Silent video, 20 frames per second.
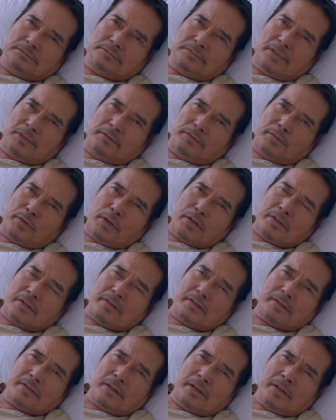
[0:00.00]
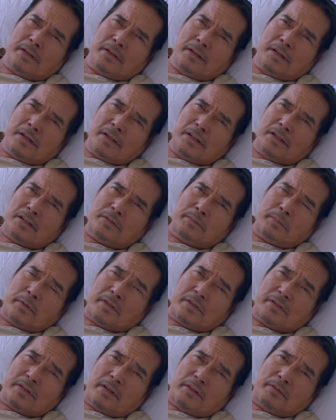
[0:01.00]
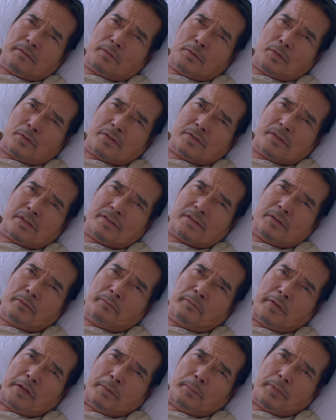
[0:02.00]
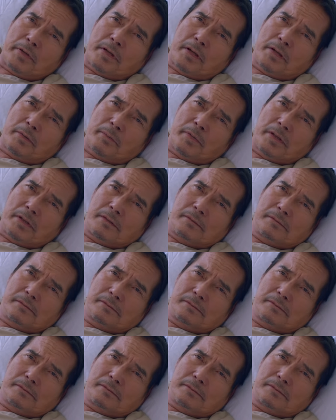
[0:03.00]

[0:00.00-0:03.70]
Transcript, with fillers: ng first Special Forces ng Philippine Army.